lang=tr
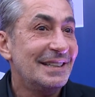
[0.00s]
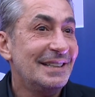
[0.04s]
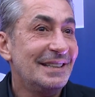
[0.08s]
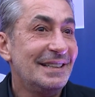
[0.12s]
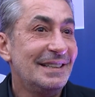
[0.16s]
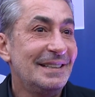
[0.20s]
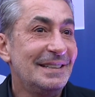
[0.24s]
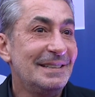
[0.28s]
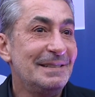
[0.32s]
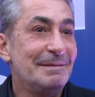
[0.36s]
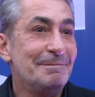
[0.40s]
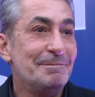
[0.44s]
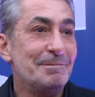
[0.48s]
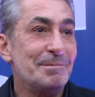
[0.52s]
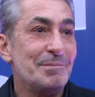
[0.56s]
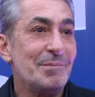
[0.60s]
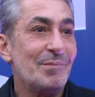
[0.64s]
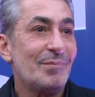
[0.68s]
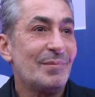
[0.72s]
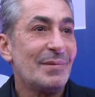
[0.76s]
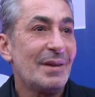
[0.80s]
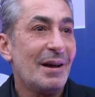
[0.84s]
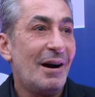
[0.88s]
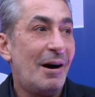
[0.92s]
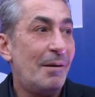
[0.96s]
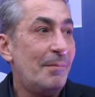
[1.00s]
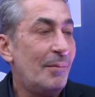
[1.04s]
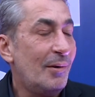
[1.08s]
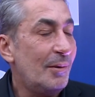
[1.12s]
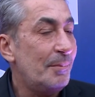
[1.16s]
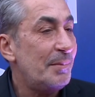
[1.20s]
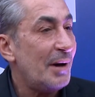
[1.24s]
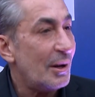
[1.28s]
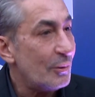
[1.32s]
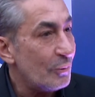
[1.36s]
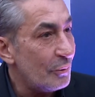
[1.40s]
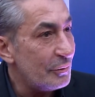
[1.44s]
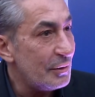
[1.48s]
E,
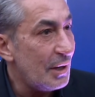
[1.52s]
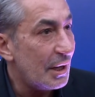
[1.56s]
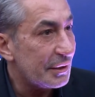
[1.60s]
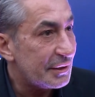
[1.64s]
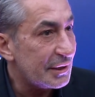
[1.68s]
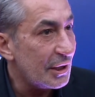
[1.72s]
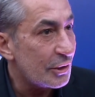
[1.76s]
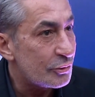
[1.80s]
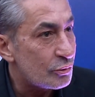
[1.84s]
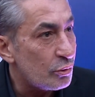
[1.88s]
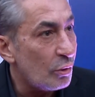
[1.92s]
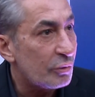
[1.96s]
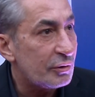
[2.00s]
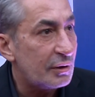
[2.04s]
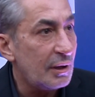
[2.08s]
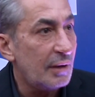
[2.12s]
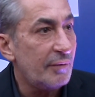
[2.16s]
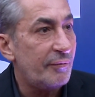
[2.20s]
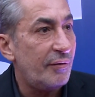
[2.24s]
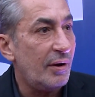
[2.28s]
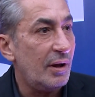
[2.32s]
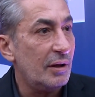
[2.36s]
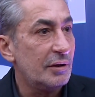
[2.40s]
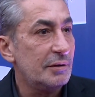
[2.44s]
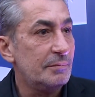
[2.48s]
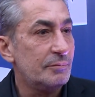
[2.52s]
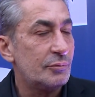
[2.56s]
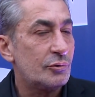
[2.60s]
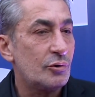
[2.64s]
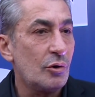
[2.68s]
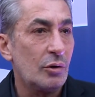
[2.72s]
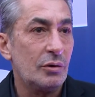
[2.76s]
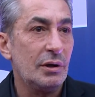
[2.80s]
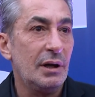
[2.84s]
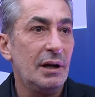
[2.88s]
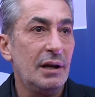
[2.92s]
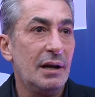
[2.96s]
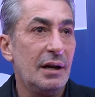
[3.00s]
ama ben oynarken çok keyif aldım,
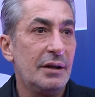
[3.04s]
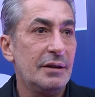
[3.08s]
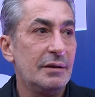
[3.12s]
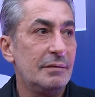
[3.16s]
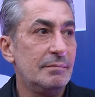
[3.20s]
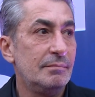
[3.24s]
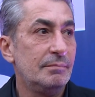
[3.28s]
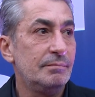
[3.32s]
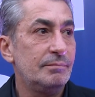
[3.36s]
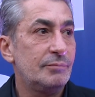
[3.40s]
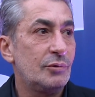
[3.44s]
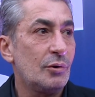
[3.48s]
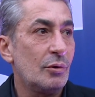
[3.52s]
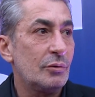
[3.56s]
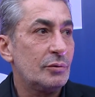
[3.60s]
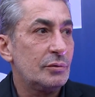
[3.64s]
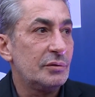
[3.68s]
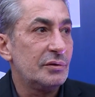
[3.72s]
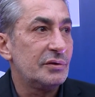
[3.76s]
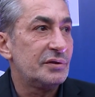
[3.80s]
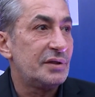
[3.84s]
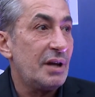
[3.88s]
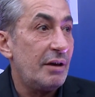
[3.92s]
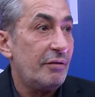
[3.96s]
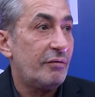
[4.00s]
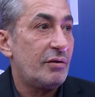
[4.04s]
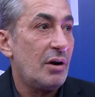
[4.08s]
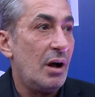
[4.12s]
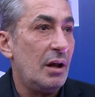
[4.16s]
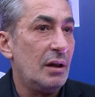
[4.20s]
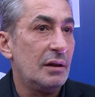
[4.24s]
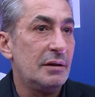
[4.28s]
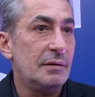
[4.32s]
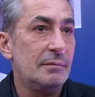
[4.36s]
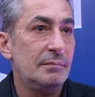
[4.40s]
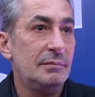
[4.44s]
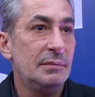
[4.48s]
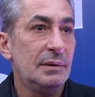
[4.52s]
çok eğlendim, çok zevk
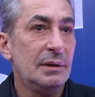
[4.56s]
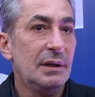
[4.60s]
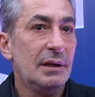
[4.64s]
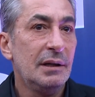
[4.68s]
aldım.